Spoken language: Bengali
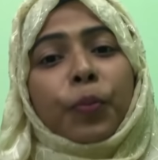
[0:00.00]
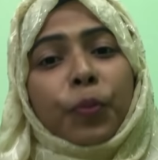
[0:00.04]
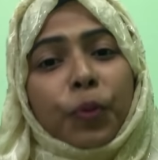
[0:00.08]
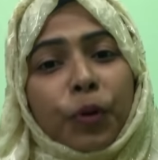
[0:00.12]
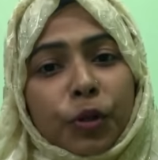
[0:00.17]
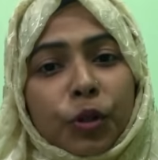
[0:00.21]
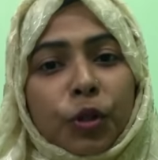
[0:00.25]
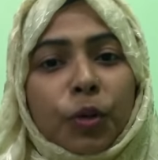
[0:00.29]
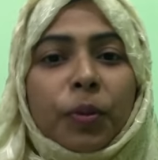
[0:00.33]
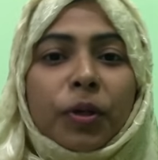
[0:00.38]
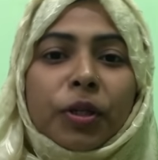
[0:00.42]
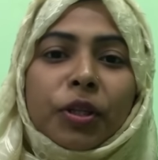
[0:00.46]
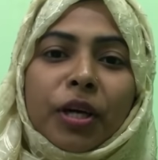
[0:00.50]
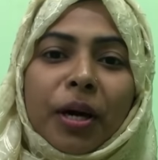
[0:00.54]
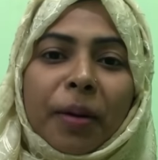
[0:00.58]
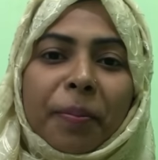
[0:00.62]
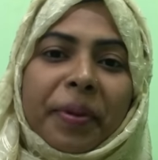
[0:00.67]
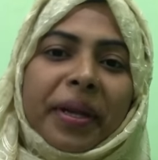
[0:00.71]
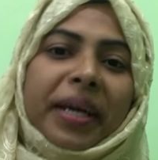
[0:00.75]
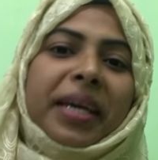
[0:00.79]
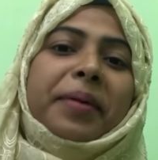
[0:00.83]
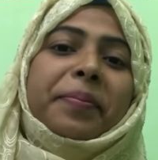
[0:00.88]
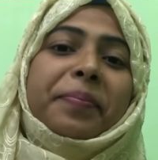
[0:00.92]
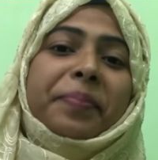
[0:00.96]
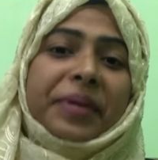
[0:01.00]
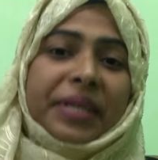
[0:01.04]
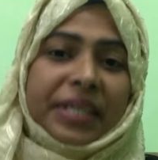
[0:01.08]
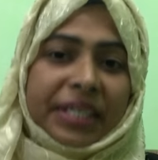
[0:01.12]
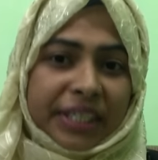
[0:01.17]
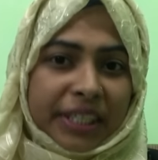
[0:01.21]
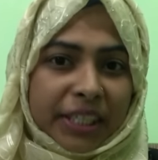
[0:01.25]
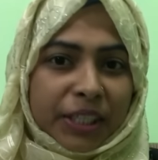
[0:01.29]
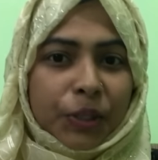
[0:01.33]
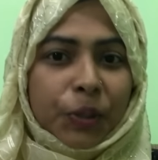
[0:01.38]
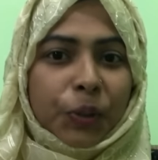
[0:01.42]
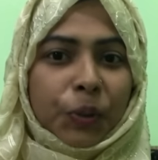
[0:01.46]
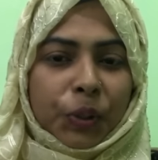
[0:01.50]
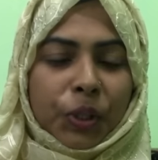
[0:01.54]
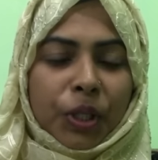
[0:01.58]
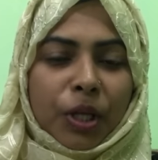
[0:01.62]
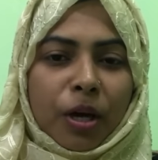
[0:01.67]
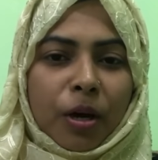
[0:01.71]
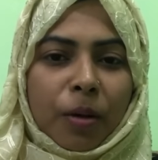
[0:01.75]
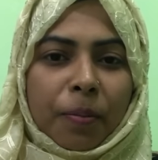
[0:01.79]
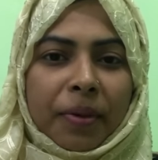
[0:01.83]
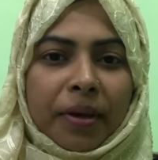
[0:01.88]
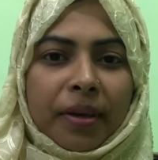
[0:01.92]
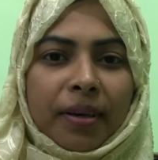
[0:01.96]
প্রথমত আপনাকে বিশ্বাস
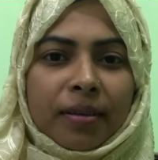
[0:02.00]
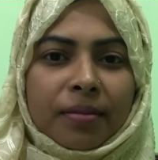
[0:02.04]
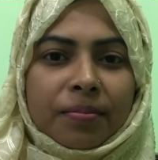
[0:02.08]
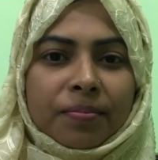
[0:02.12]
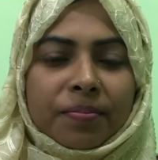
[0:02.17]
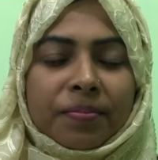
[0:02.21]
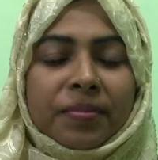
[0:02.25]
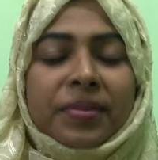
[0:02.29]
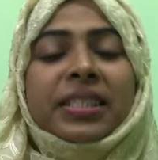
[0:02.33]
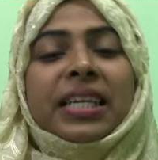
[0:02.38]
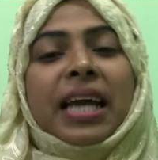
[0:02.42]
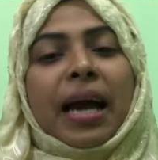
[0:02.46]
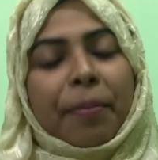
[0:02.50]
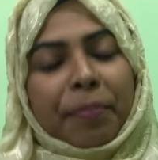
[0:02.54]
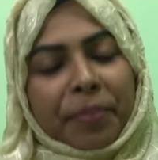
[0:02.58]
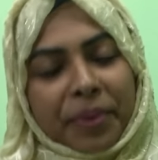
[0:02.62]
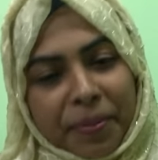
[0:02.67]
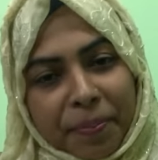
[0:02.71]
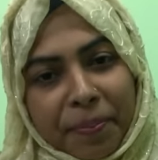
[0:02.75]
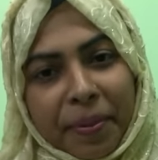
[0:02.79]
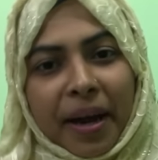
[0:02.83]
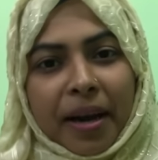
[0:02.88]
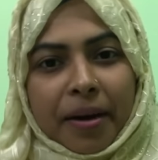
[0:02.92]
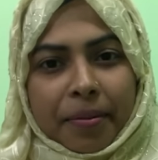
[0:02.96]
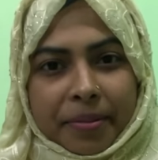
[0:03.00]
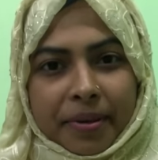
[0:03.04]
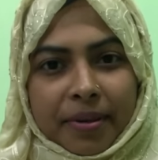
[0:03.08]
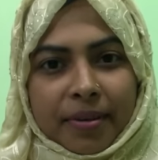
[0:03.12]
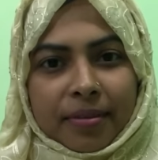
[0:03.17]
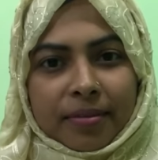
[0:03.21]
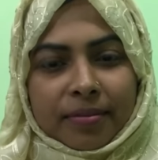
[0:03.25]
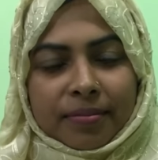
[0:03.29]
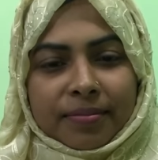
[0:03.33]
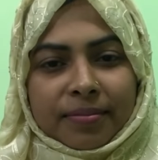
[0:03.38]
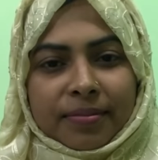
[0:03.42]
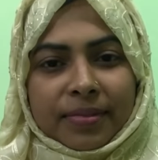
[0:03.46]
করতে হবে যে আপনি পারবেন